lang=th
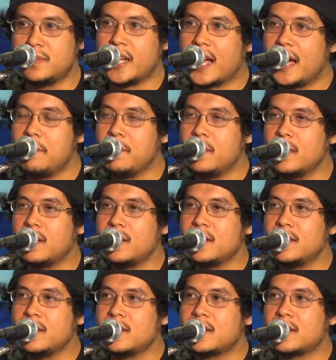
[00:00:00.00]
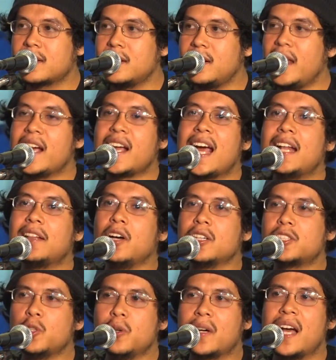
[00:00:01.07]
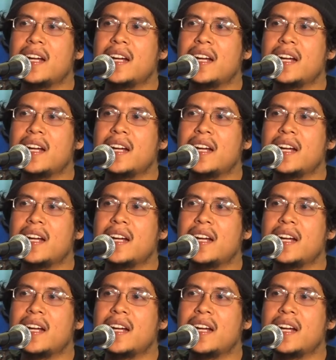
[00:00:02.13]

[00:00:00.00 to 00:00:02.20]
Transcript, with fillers: นะครับและการต่อสู้